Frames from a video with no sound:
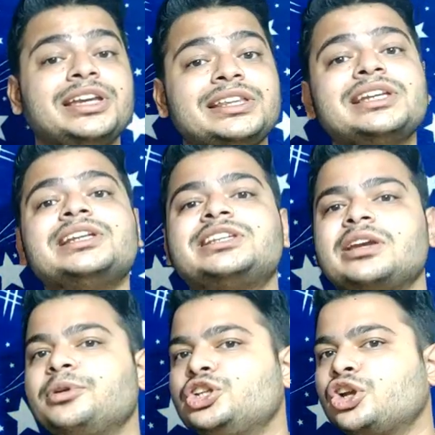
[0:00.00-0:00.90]
वही तीन
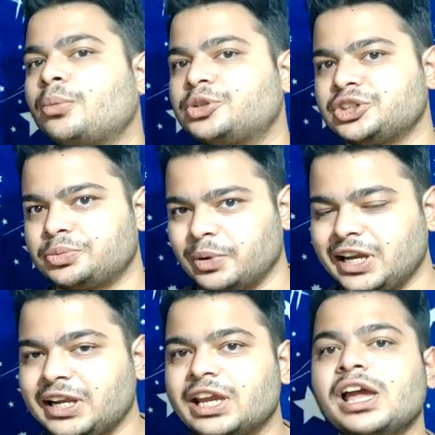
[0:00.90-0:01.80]
सेम इंजन ऑप्शन
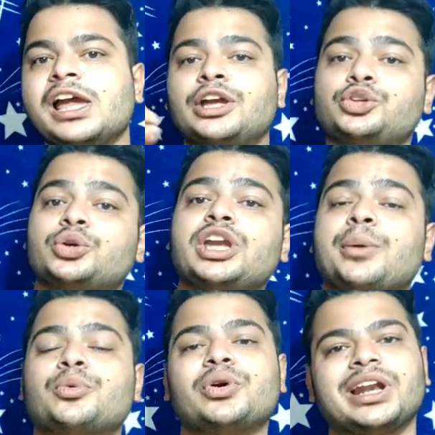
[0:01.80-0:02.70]
मिलेंगे जो कि
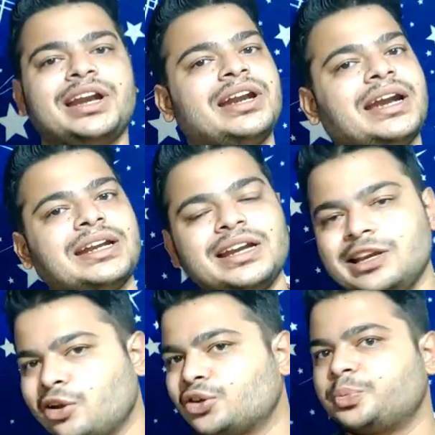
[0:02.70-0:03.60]
आपको ग्रैंड आइट
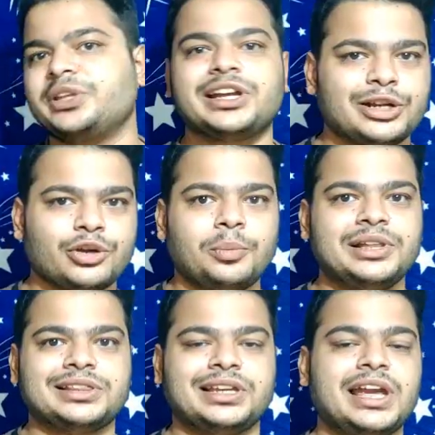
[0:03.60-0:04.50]
एंड नियोस में देखने को
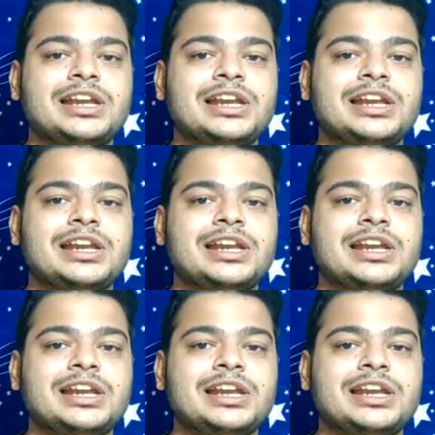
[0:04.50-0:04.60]
मिलते हैं